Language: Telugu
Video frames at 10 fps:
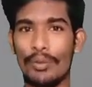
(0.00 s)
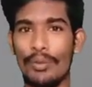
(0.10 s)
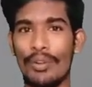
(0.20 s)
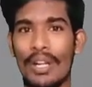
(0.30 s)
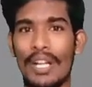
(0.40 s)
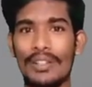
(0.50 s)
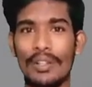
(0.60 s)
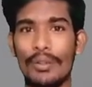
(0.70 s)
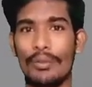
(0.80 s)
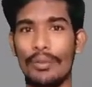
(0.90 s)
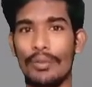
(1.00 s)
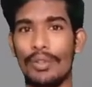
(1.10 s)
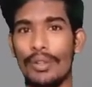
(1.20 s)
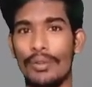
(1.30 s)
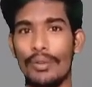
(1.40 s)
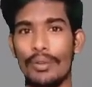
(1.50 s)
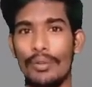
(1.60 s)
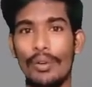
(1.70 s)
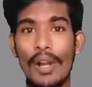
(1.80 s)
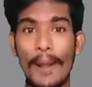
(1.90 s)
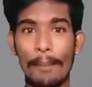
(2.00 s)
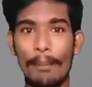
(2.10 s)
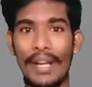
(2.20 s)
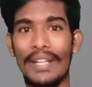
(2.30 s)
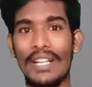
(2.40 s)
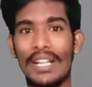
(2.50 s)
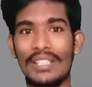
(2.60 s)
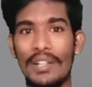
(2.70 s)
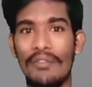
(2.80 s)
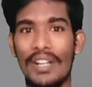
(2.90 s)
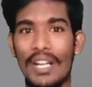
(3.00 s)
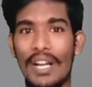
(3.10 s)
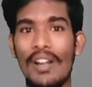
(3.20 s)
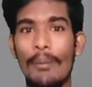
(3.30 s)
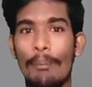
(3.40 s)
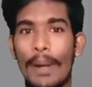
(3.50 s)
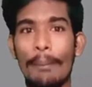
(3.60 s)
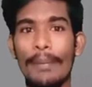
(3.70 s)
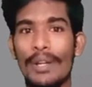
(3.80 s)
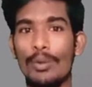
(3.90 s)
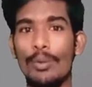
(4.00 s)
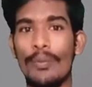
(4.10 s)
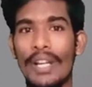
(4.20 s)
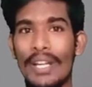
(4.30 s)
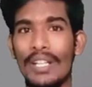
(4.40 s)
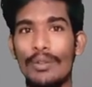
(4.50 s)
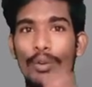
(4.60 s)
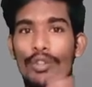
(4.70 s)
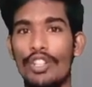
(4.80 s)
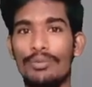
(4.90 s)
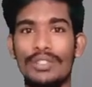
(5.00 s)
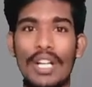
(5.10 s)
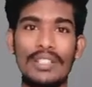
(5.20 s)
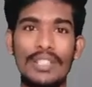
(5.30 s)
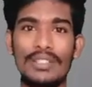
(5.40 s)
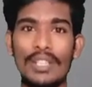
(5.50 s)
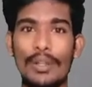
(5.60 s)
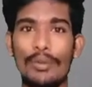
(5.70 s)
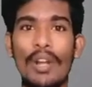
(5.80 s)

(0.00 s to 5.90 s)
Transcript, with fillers: గుండ్రంగా తిరుక్కుంటూ తిరుక్కుంటూ బయటికి వచ్చి వాళ్ళ మమ్మీ రూమ్ని కొట్టడం స్టార్ట్ చేస్తాడు